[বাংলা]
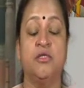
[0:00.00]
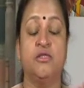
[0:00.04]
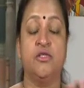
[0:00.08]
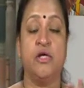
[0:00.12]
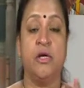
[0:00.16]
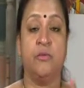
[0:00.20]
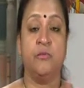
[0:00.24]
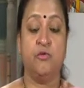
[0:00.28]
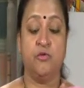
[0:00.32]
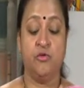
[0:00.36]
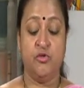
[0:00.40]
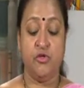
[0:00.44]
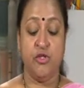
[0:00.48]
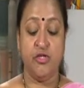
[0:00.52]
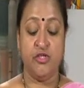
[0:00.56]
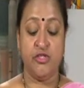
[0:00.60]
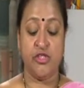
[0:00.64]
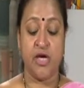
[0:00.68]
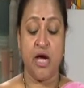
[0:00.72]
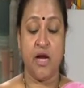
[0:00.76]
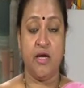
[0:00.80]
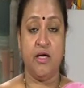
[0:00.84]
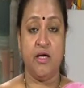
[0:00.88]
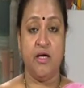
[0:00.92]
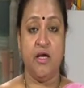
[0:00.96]
যেমন
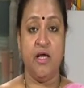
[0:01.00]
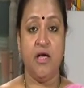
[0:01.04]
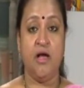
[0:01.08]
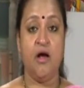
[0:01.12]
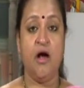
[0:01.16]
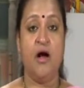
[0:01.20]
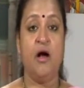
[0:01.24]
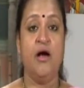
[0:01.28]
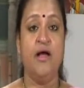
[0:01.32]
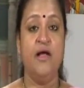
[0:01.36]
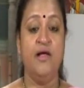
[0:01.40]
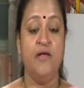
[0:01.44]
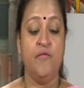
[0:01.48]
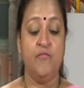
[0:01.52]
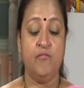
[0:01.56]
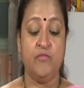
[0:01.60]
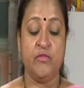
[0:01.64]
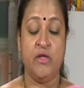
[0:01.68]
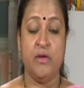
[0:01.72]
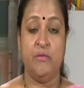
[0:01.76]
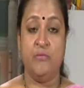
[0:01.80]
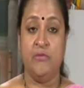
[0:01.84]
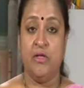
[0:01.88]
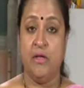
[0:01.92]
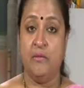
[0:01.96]
শারীরিক হয়
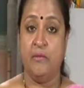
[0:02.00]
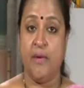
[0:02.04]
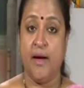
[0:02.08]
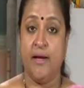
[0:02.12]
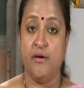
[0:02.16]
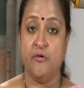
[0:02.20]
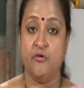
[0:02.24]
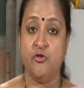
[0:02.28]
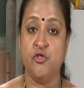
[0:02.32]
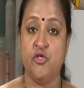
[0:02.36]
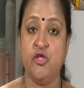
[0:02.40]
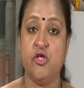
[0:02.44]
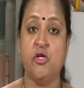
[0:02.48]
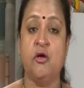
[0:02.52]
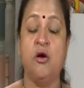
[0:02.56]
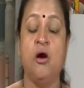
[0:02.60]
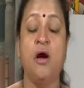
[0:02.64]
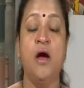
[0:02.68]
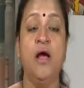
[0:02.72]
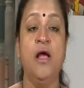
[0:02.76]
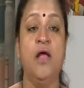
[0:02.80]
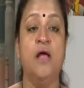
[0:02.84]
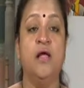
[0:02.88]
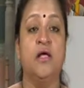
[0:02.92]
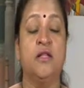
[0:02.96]
তেমনি মানসিক
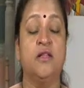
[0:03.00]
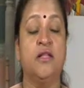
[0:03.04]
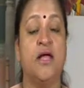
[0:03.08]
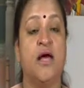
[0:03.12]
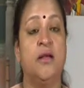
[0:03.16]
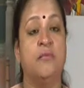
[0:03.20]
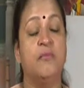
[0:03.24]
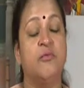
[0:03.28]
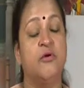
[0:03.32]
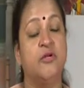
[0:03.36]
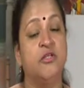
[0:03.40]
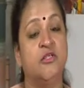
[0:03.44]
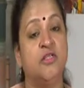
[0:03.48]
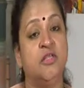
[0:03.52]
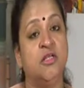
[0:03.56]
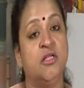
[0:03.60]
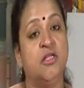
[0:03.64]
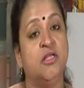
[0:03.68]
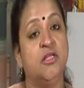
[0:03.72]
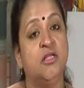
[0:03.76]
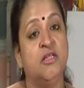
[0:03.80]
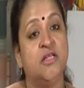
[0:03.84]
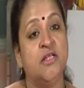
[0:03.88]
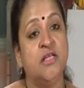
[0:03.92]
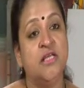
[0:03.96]
হয় তারপরে
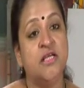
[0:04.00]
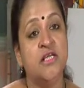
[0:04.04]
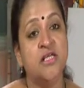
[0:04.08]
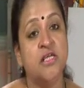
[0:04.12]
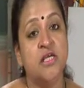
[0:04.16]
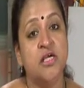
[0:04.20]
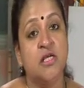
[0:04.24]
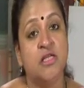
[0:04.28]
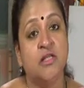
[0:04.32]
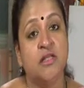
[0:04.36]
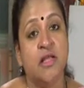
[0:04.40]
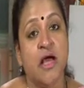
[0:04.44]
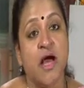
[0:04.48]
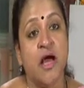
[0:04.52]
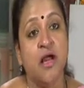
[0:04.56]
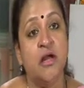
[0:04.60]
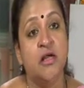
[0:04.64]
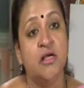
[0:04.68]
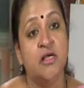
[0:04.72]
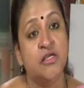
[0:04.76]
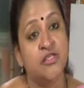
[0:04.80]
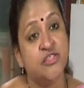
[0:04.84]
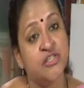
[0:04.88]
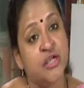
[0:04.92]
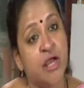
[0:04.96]
ধীরে ধীরে তার
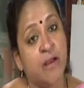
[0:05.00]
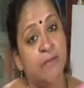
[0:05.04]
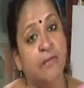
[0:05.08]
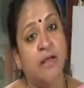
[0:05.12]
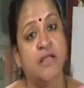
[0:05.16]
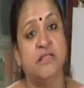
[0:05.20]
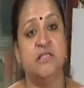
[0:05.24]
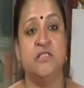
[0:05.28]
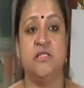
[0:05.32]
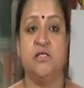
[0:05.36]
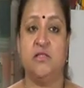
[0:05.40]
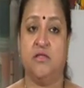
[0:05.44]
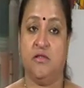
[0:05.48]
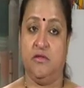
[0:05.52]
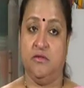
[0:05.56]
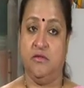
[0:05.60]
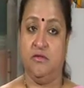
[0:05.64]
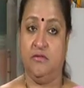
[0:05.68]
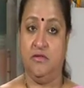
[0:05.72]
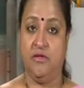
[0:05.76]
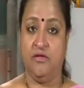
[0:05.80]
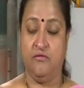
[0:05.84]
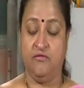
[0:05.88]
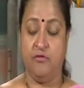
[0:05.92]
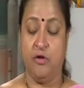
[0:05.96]
সামাজিক
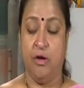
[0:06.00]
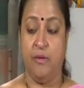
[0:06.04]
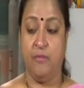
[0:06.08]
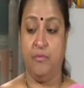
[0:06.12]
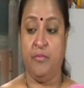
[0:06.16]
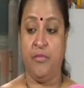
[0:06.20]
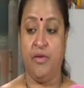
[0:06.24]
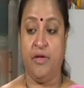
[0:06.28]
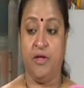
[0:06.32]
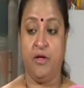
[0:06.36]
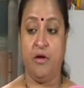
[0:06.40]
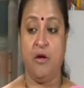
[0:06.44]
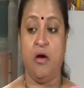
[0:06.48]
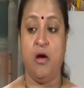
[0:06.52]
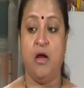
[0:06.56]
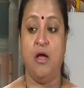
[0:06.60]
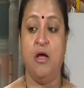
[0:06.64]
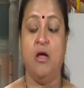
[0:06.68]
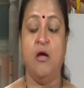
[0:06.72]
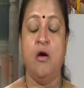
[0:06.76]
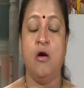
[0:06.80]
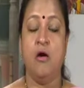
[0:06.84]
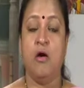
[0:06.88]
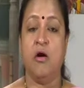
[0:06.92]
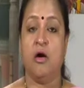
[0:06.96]
ডেভেলপমেন্ট হয়
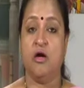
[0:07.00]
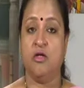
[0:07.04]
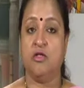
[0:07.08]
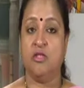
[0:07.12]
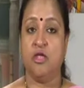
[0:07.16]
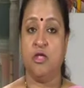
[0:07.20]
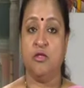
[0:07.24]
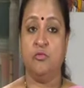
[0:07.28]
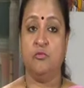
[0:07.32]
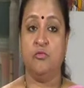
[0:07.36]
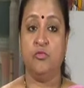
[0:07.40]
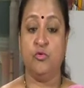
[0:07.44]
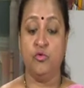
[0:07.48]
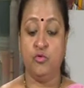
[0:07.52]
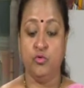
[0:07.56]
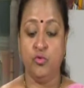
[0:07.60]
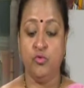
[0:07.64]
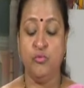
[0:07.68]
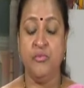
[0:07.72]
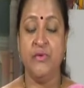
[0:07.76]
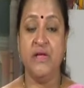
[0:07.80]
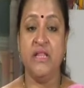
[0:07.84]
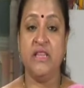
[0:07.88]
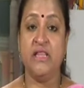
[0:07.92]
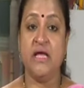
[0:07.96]
অর্থাৎ
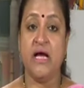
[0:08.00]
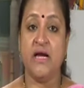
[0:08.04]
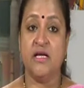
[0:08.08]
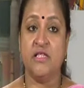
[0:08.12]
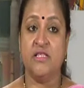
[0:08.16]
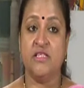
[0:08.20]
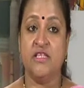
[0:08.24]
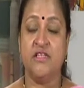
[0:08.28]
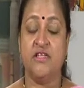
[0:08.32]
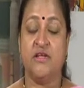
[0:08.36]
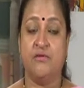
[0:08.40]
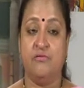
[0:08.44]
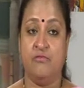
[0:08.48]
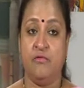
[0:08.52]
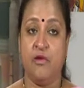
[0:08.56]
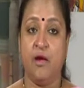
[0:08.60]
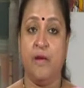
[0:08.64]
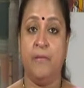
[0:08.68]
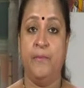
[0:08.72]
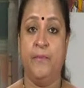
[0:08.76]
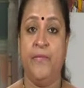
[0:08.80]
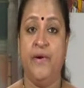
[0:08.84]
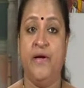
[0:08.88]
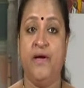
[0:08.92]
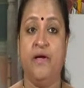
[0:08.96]
প্রথমে তার যে
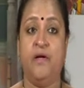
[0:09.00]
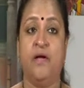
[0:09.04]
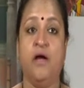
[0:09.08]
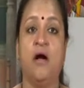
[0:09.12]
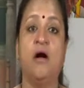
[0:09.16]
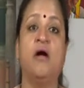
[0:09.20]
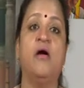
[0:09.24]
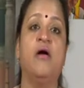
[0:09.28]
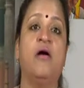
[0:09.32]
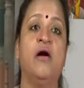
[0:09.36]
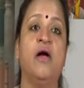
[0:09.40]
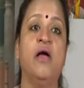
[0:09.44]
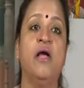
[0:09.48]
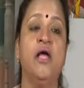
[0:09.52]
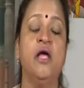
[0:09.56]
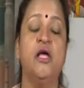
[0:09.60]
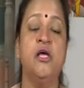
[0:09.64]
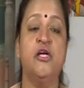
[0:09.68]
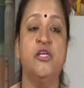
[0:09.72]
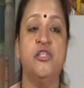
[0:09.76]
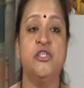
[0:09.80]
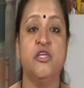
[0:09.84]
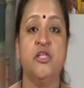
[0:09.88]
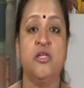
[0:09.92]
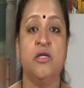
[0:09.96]
ডেভেলপমেন্টটা হয়
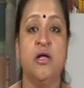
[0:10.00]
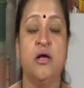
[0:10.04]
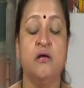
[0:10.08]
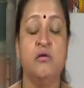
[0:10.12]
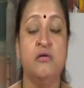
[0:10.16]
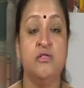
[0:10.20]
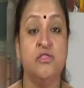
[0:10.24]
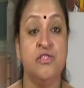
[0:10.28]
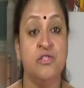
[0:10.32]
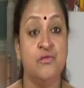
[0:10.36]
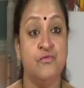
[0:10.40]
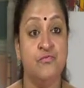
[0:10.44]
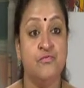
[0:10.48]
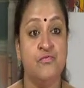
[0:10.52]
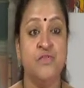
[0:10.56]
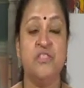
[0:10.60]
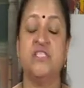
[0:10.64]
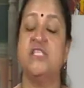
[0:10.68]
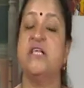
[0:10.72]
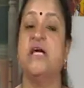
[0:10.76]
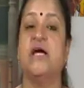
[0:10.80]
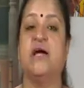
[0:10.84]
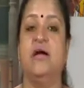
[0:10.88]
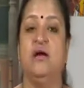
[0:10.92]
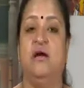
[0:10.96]
সেটা হচ্ছে
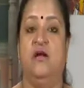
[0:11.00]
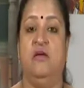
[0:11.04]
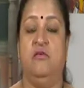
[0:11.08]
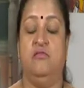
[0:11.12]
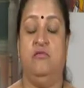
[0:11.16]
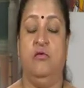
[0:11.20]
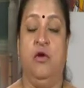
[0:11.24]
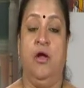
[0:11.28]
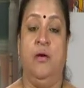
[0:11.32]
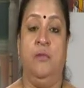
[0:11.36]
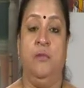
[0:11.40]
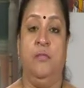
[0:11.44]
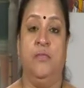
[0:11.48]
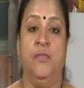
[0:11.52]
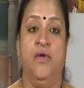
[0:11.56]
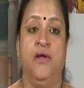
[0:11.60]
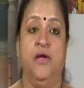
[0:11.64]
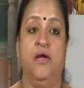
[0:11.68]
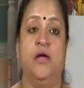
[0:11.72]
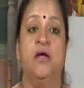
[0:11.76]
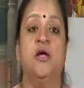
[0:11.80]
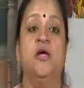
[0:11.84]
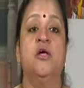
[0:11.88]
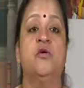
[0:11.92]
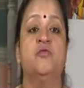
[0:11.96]
ফিজিক্যাল ডেভেলপমেন্ট
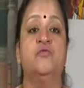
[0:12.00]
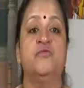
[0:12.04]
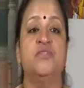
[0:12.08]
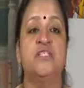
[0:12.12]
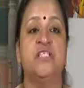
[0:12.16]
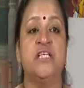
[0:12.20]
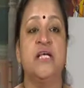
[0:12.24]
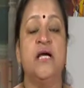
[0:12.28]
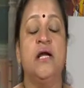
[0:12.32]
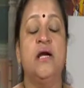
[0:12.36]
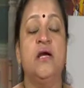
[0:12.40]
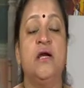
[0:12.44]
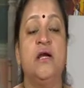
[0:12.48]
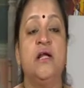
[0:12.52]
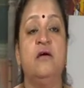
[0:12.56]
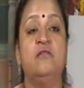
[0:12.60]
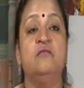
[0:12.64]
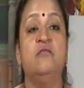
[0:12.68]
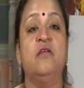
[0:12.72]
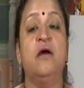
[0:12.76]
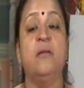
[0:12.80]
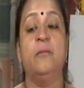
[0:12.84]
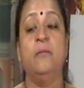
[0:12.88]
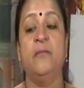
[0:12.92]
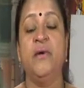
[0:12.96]
ফিজিক্যাল
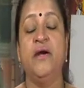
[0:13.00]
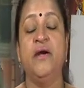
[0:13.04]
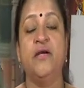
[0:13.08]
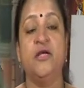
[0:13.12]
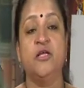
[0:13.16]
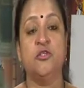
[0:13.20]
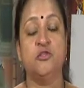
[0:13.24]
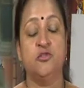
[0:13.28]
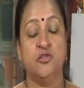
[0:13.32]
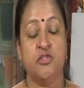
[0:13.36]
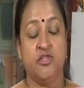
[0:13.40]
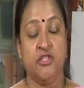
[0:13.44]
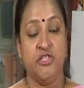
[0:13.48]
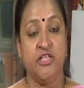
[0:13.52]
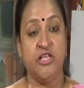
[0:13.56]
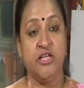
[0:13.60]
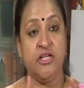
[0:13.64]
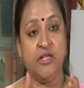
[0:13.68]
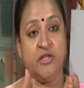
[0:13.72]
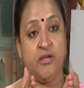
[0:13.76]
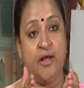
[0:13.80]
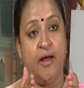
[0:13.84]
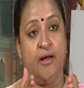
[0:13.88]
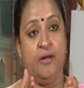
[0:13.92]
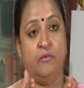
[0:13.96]
ডেভেলপমেন্টটা যদি
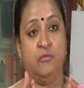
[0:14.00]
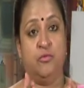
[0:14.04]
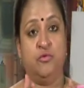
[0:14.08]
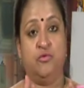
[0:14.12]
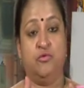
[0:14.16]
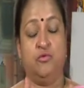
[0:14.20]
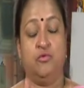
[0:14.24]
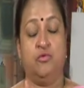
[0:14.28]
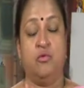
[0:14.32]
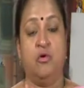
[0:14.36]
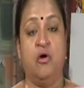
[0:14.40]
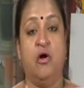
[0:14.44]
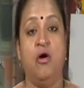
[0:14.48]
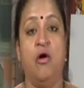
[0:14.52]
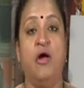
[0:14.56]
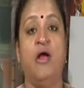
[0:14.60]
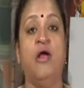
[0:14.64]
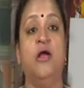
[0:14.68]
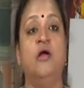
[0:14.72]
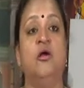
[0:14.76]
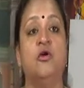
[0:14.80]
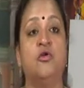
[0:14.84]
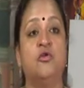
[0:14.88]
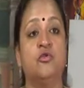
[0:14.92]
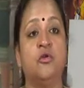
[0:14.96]
ঠিকঠাক মতন হয়
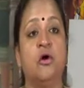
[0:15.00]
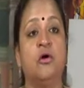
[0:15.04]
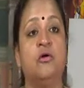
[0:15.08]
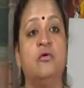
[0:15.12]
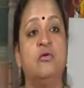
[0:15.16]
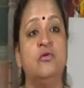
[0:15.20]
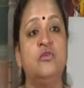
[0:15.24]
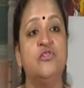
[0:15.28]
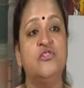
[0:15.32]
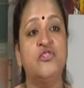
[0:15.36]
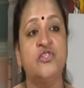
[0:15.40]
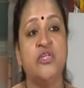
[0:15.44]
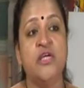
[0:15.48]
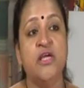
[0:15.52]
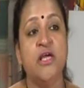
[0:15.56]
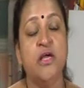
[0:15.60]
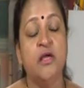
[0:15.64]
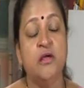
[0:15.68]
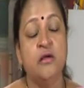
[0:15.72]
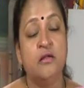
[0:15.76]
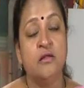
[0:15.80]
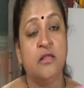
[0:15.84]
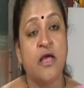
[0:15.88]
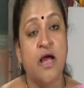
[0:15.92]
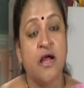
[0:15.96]
তখন সে
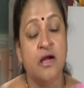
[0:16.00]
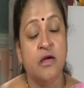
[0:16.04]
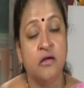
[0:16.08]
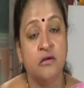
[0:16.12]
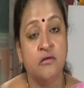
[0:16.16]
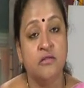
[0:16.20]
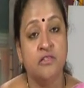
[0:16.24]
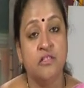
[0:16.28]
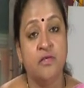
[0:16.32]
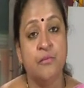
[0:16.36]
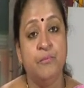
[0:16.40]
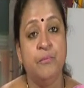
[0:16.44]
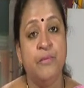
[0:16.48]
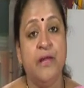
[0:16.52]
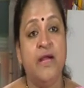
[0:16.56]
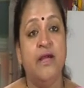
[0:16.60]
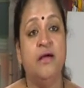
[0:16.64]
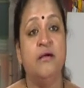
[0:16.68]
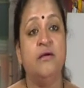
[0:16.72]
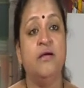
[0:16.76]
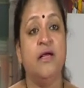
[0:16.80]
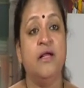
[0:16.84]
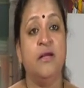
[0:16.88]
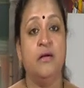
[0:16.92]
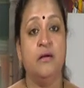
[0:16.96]
তার যে
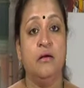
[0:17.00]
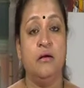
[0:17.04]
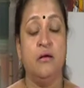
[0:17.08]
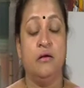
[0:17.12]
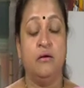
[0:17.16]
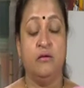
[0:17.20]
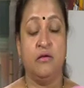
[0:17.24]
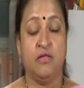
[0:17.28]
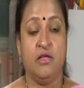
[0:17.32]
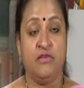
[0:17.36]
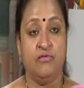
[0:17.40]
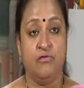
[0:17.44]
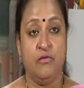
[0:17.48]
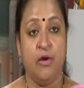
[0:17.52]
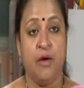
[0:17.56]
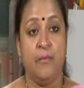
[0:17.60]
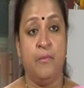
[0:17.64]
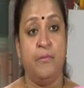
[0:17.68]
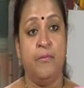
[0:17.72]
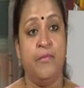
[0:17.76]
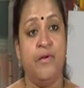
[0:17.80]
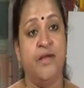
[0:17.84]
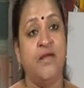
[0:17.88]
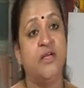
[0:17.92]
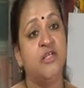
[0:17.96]
মেন্টাল
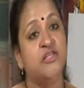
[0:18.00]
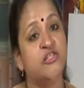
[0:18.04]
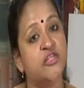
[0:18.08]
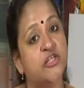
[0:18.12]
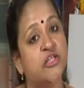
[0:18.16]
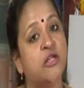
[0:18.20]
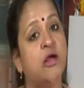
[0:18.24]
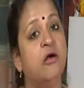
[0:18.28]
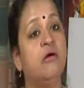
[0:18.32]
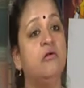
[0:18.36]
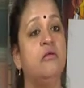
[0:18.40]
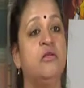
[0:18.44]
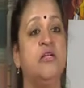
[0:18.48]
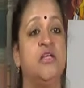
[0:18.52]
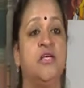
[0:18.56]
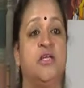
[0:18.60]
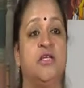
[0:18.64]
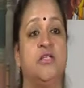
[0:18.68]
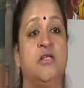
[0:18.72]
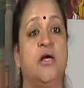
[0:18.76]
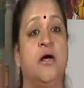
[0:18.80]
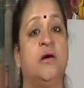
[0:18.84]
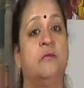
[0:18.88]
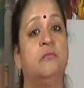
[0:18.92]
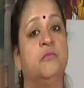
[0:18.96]
ডেভেলপমেন্ট সেটাও
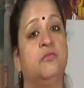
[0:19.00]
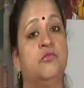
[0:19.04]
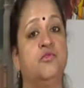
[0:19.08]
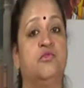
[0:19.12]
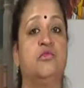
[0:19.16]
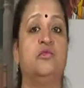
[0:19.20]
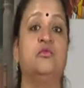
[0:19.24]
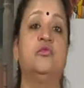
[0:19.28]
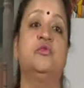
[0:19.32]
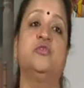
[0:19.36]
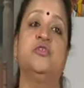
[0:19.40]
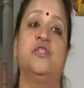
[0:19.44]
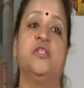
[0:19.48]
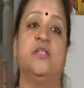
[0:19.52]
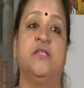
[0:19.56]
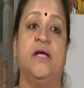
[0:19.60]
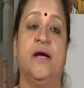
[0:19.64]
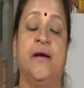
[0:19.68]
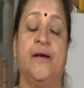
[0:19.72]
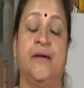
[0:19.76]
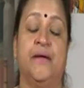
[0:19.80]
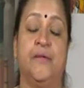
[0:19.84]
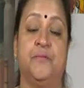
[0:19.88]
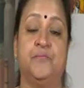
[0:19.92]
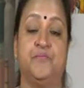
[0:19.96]
ঠিকঠাক মতন হতে
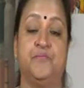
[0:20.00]
থাকে